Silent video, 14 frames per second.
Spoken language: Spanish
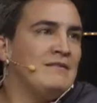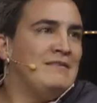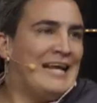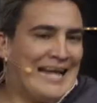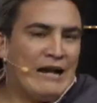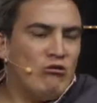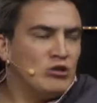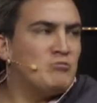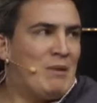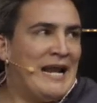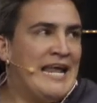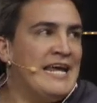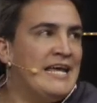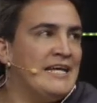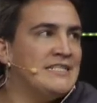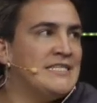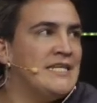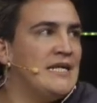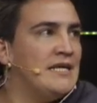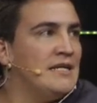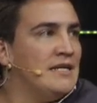Carlos Palenque en
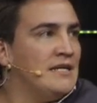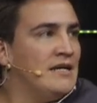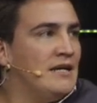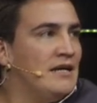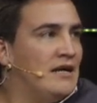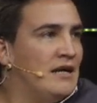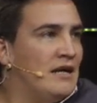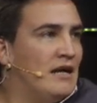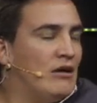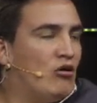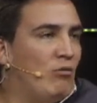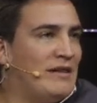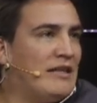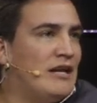sí. Comete